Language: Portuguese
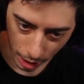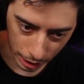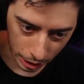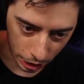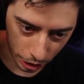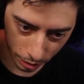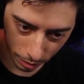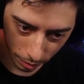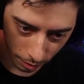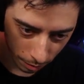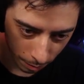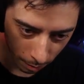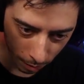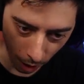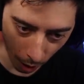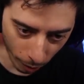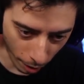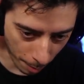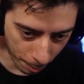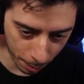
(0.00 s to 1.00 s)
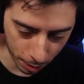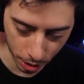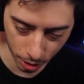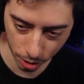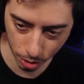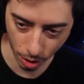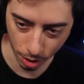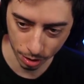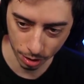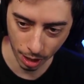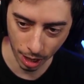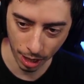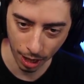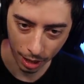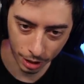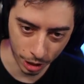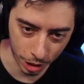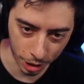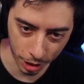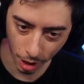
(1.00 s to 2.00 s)
a gente não vai pedir sua senha,
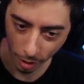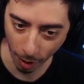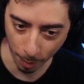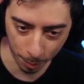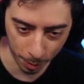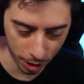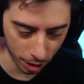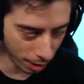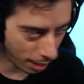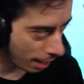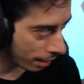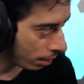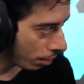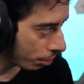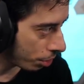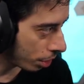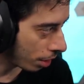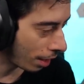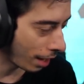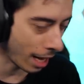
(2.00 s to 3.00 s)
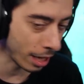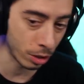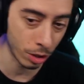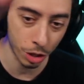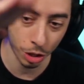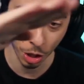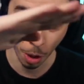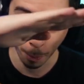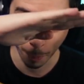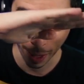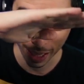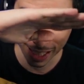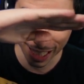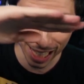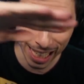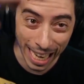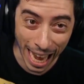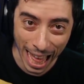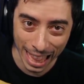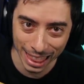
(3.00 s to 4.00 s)
a gente não vai pedir cartão de crédito, a gente não pede
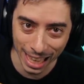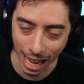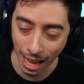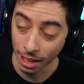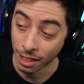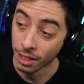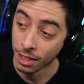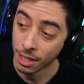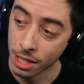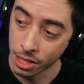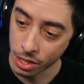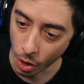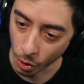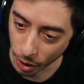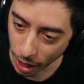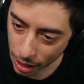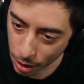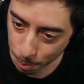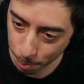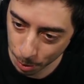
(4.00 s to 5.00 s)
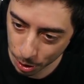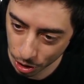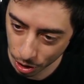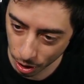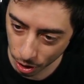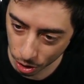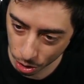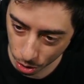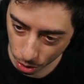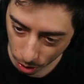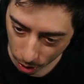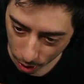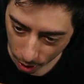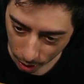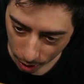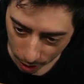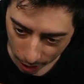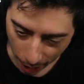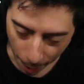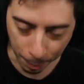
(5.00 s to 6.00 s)
nada. Se alguém te pedir isso,
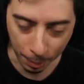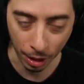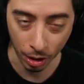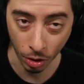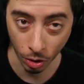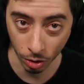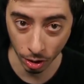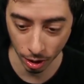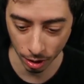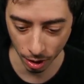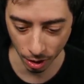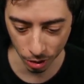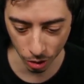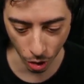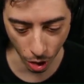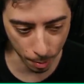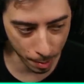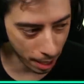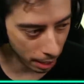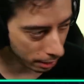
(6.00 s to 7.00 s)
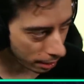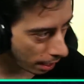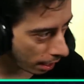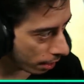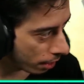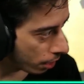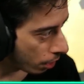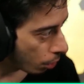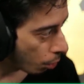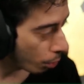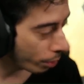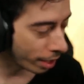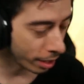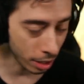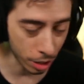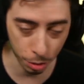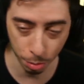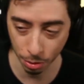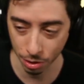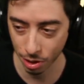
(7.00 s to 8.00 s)
é porque estão tentando te roubar, tá? O que a
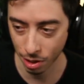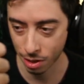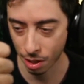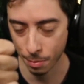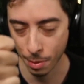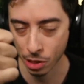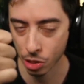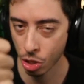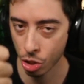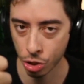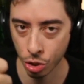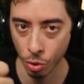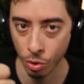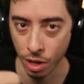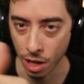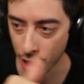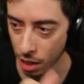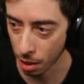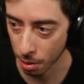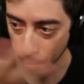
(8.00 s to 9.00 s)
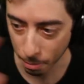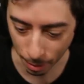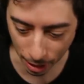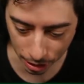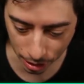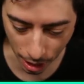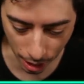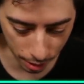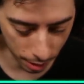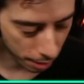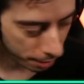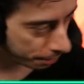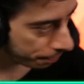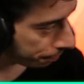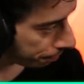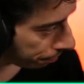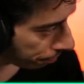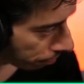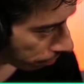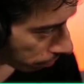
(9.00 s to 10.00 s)
gente precisa saber é só seu nick, mais nada.
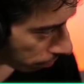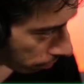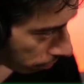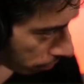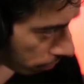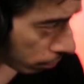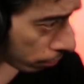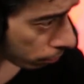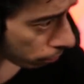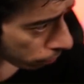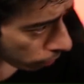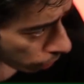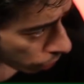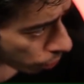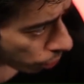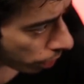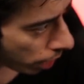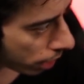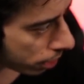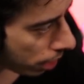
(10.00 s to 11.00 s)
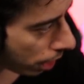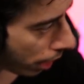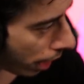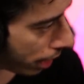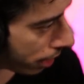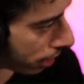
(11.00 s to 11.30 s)
E o que, que você quer